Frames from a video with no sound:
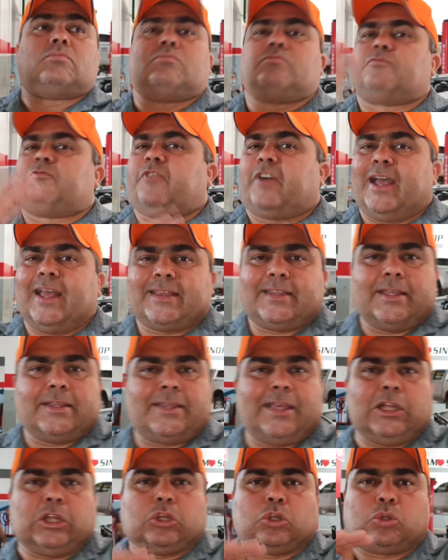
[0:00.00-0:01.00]
Vai
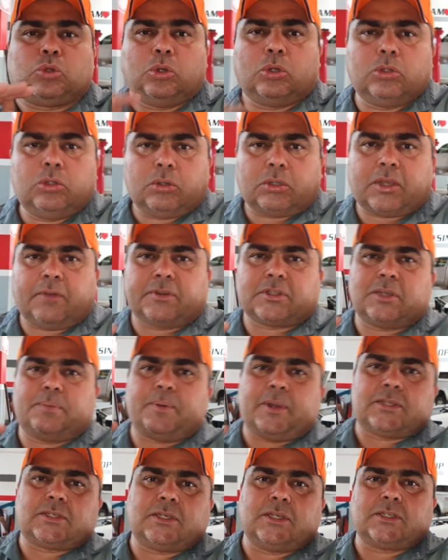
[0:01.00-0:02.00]
atender tudo o que você
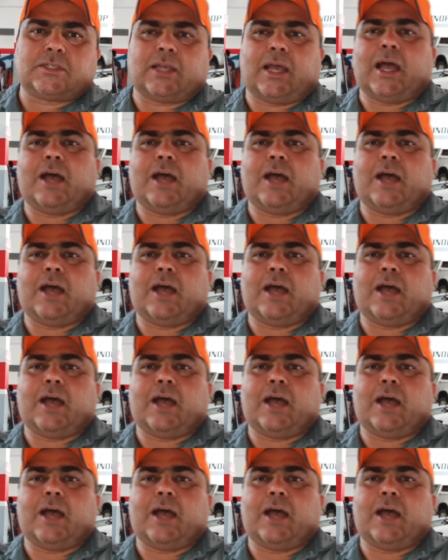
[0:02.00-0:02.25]
precisa.